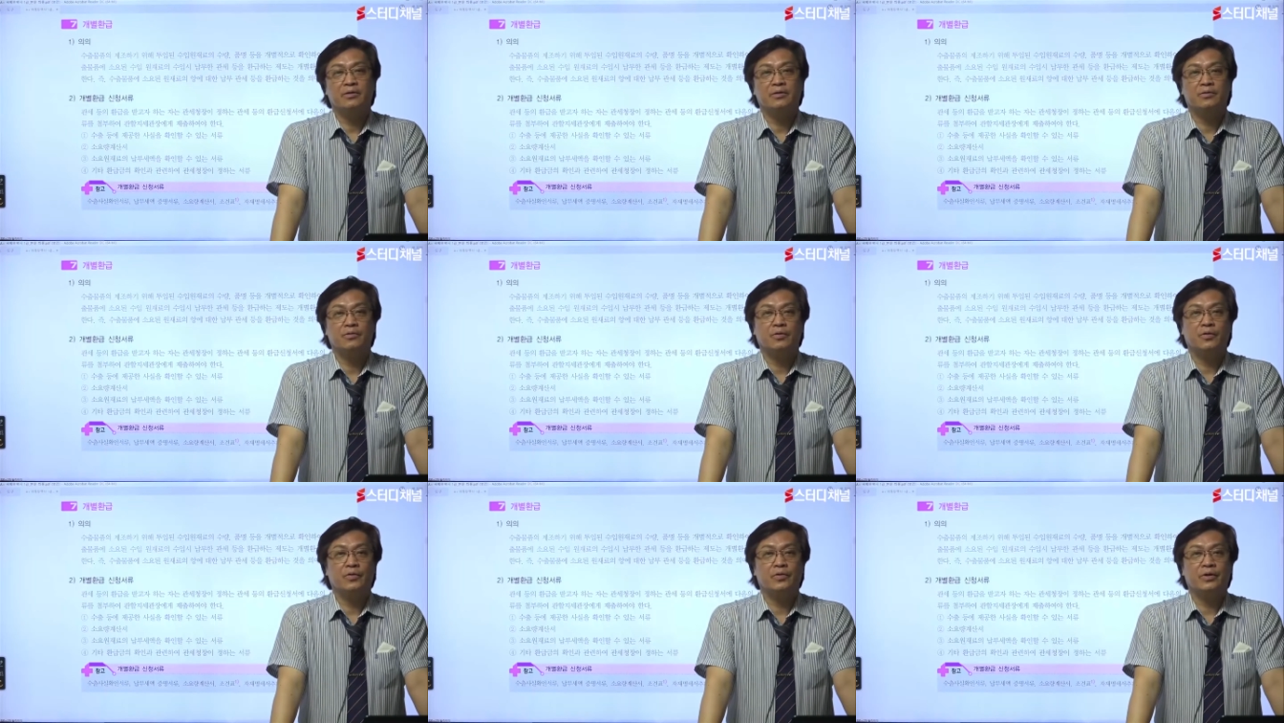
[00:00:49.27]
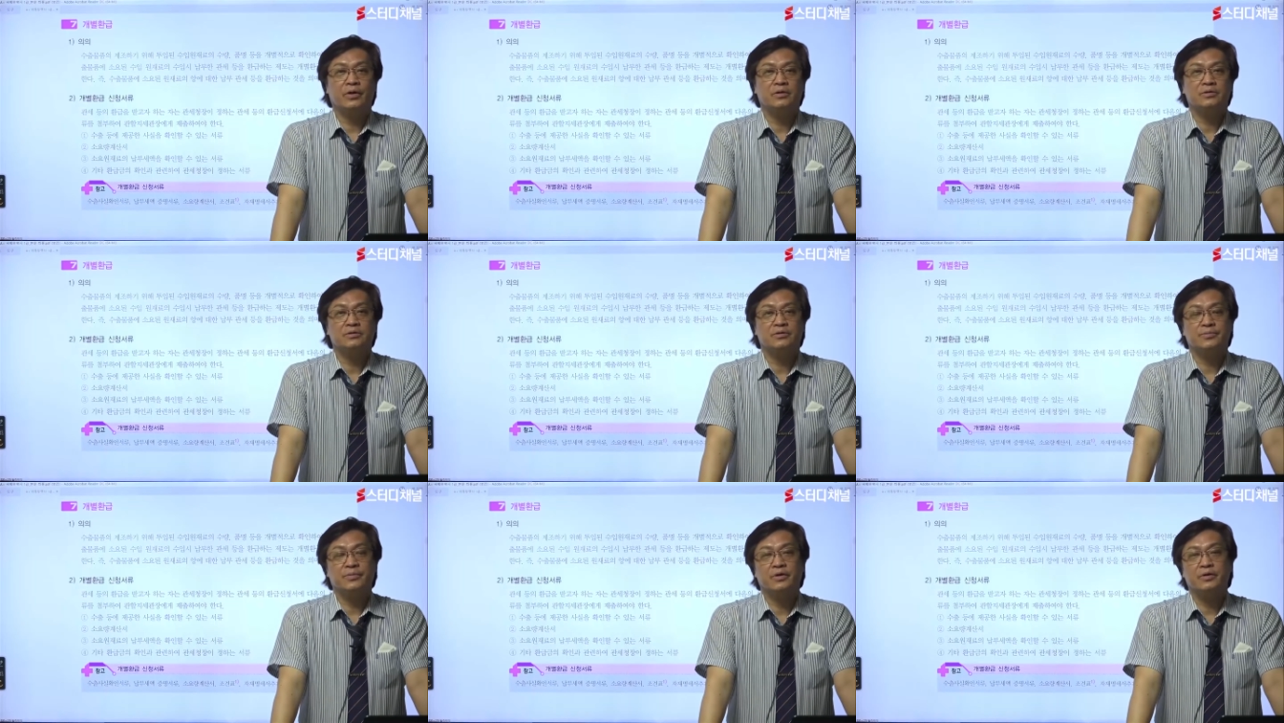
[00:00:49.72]
소유량
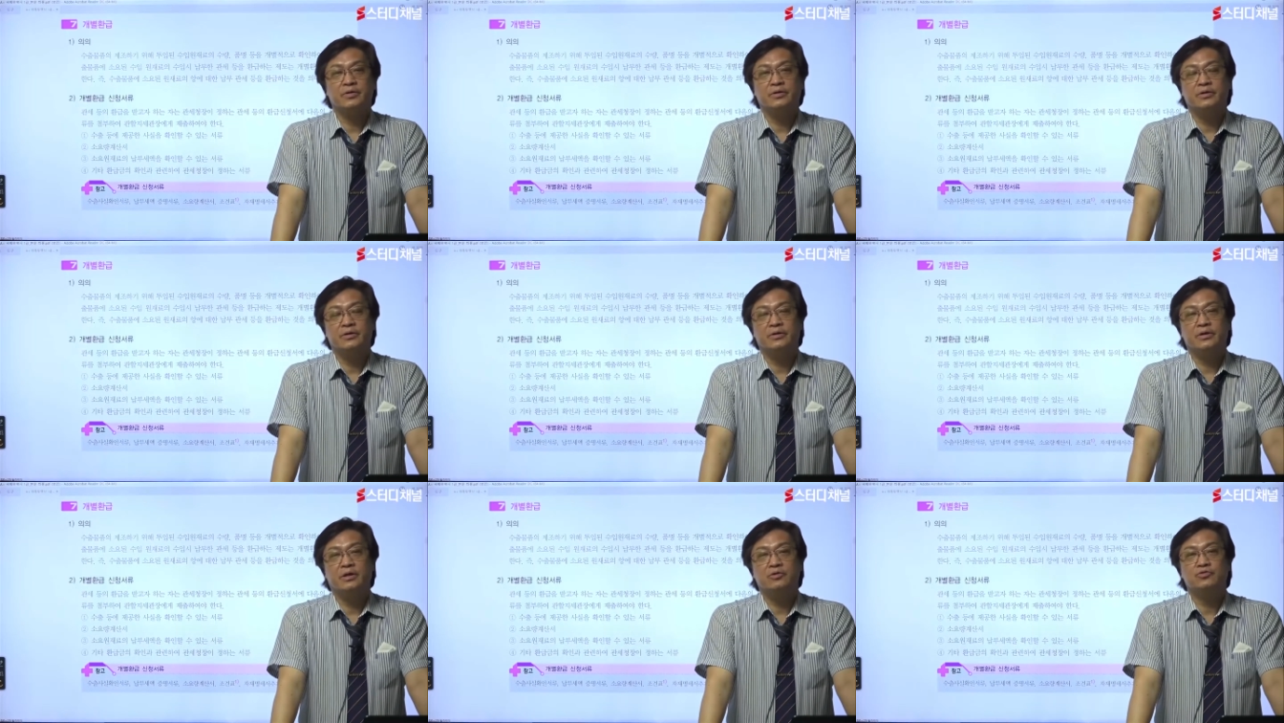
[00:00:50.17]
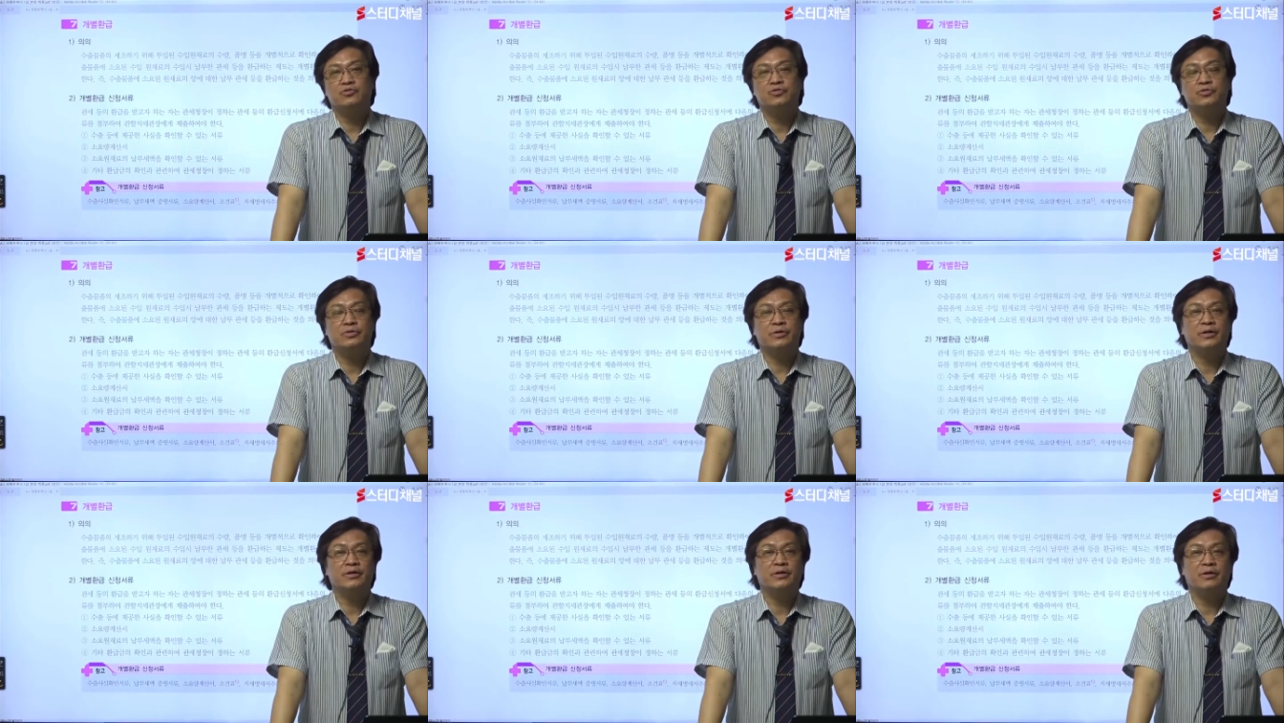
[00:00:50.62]
증명서를
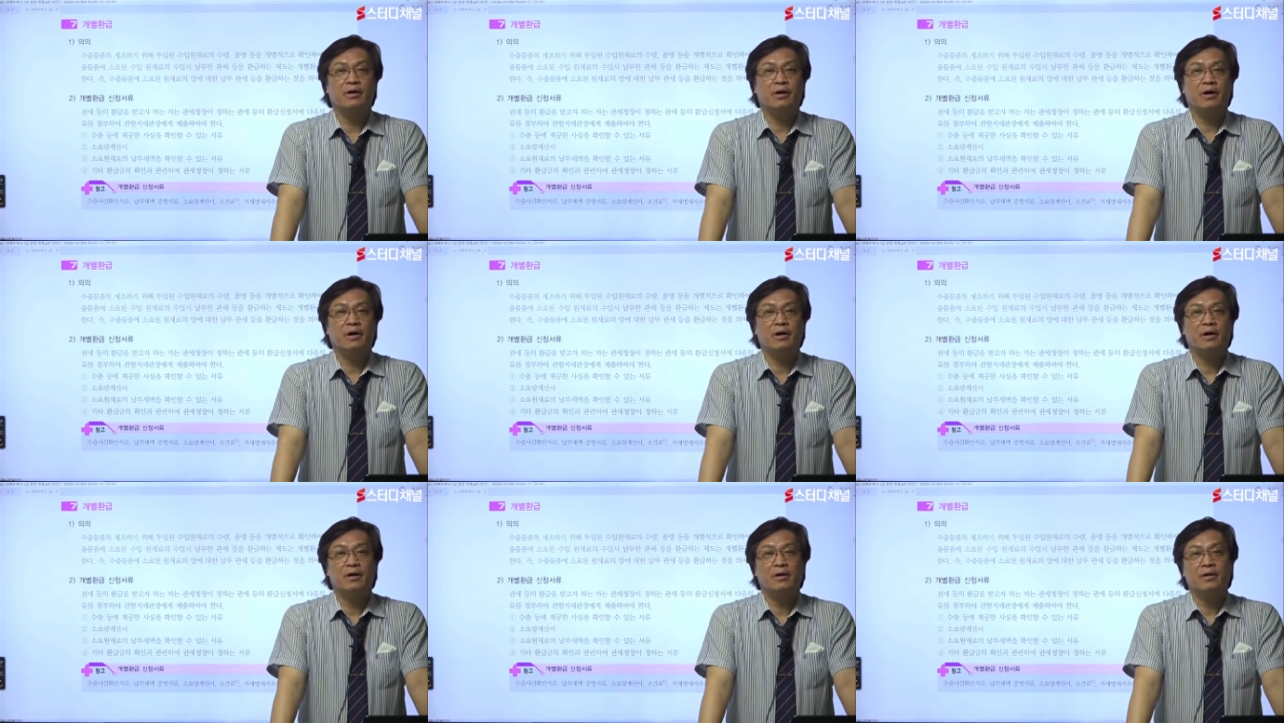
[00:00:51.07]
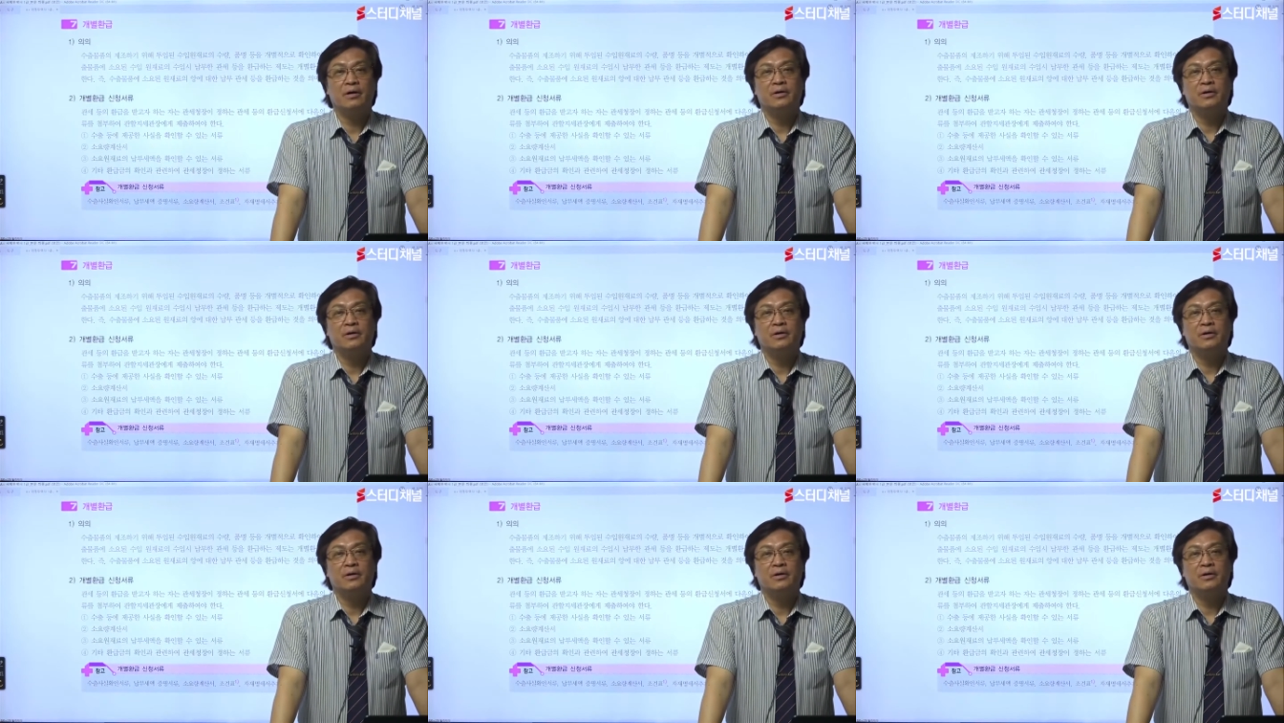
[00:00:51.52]
산출을 해서